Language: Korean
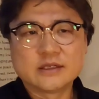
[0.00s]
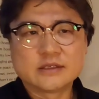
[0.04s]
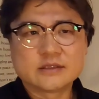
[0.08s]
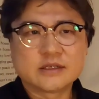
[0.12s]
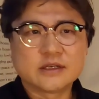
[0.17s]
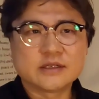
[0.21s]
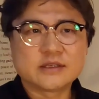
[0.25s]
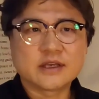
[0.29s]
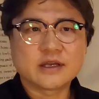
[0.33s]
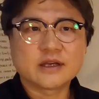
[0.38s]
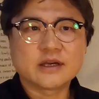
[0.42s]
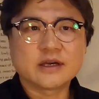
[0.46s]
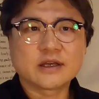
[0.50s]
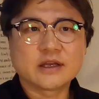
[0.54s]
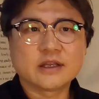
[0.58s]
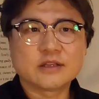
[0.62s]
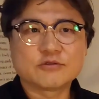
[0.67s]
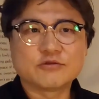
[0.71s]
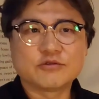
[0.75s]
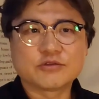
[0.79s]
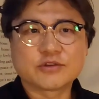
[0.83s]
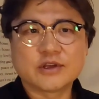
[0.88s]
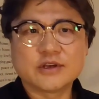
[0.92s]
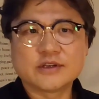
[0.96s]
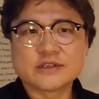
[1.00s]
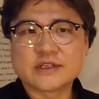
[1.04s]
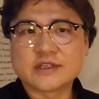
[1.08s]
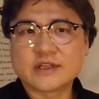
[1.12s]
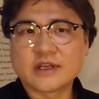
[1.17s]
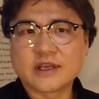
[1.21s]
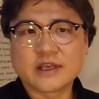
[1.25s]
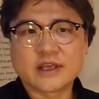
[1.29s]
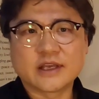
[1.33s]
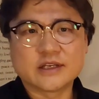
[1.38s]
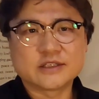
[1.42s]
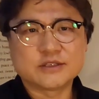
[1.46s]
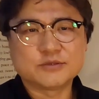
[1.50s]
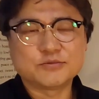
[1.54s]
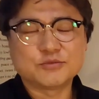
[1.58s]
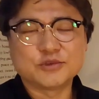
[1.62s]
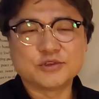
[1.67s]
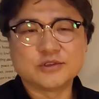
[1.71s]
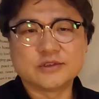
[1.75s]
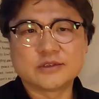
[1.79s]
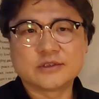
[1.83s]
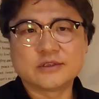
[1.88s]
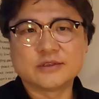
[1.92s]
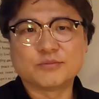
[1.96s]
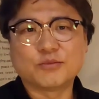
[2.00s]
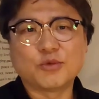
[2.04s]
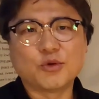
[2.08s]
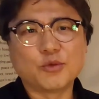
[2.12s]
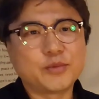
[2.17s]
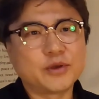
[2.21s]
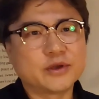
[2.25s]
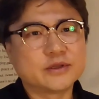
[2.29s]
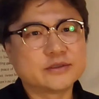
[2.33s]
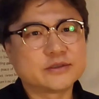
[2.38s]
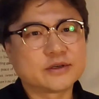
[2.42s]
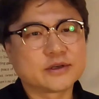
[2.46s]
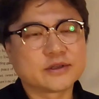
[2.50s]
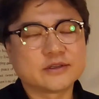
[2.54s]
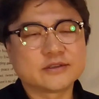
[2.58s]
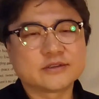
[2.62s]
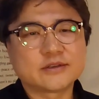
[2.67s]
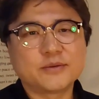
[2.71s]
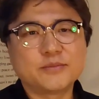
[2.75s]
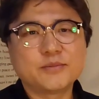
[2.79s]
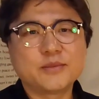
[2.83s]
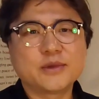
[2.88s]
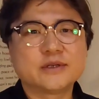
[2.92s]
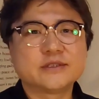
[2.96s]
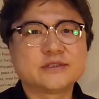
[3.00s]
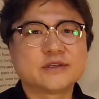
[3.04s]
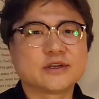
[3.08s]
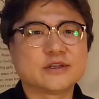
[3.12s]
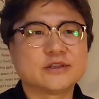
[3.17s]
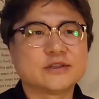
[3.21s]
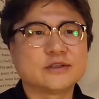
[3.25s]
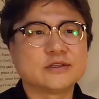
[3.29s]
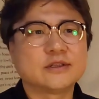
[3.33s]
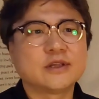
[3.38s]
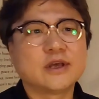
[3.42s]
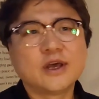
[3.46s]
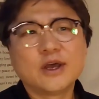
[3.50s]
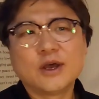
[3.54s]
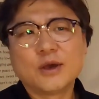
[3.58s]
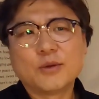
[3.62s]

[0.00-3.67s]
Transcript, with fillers: 제 생각엔 국회의사당에 계신 분들은 보편적이든 선별적이든